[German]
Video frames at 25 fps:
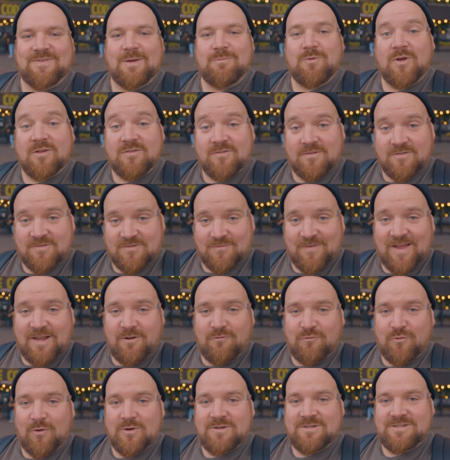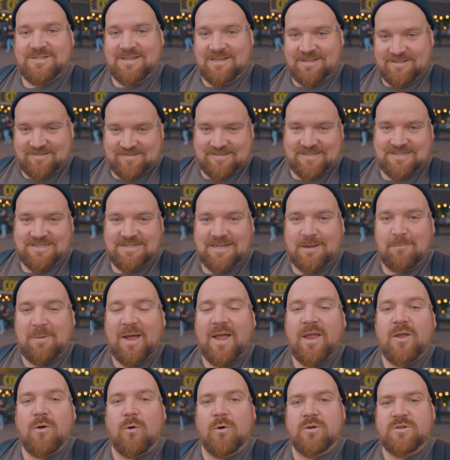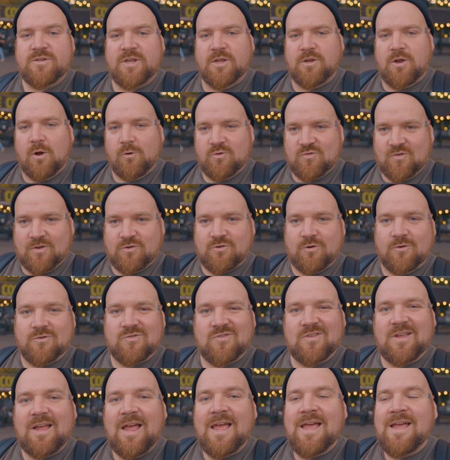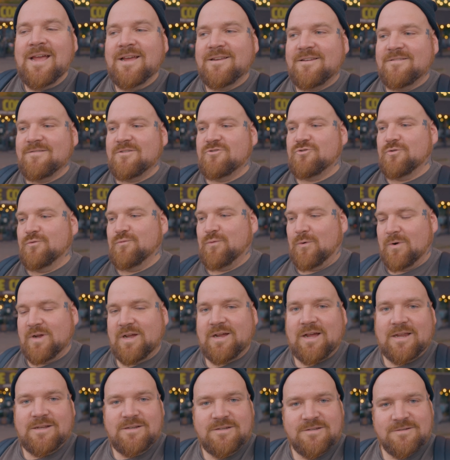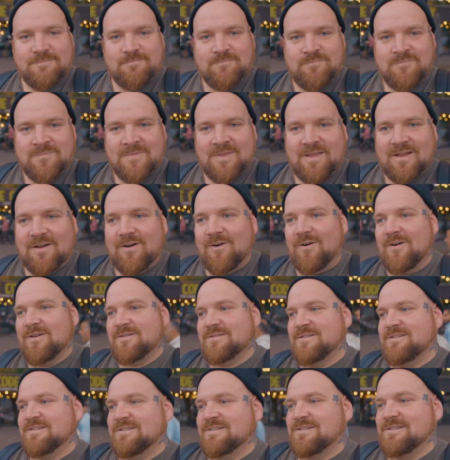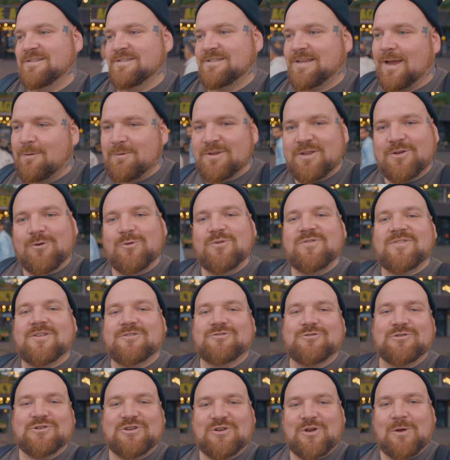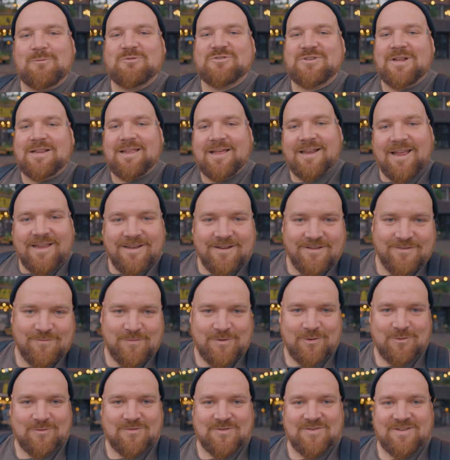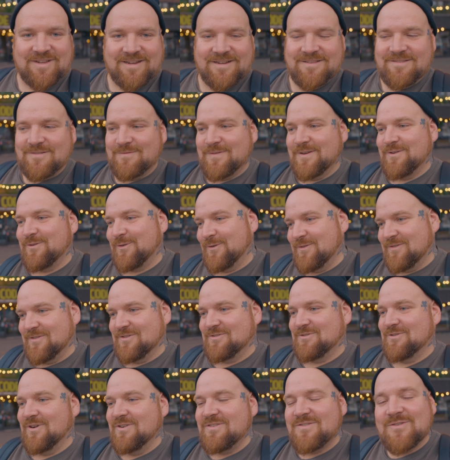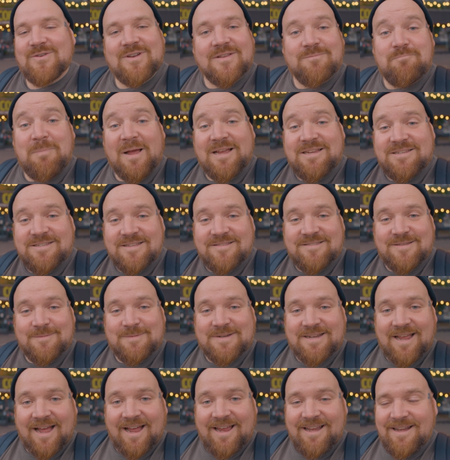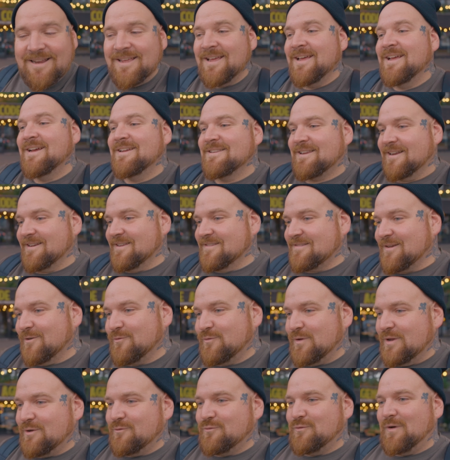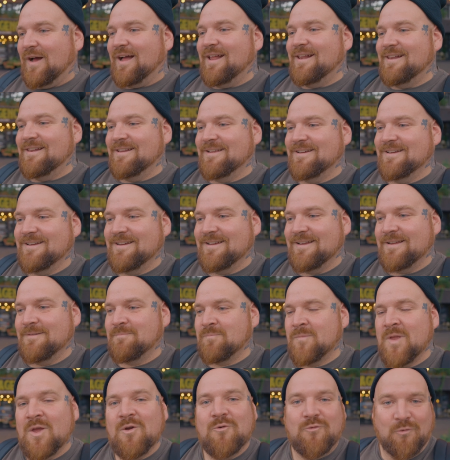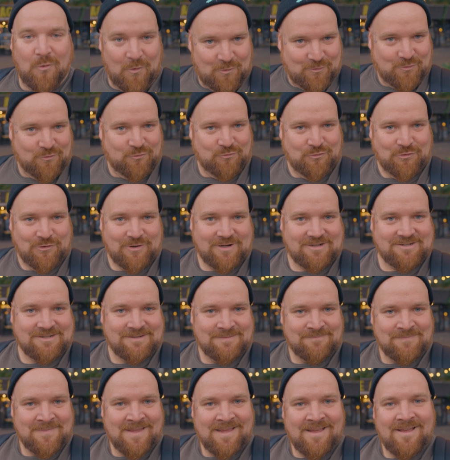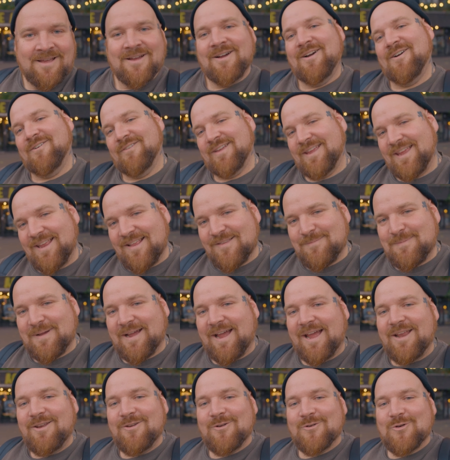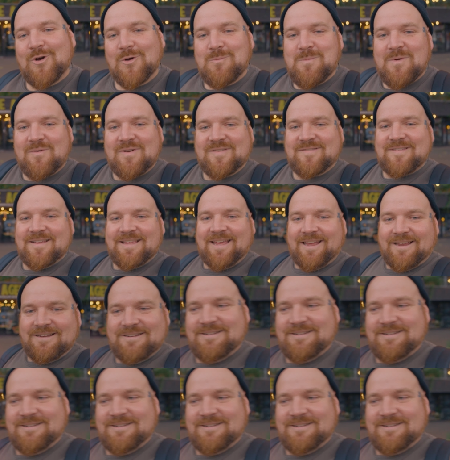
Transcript: Wir haben noch Sven von Die Litzigen dabei und den Coaster Toaster. Die sind schon vorgerannt und äh, ich habe die Gunst der Stunde genommen, schnell alleine das Video zu drehen. Sven drückt sich noch. So, das packe ich jetzt hier mit rein. Dann ist auf jeden Fall äh, vorgeführt. Dann geh wir jetzt mal rein und guck mal, was da geht.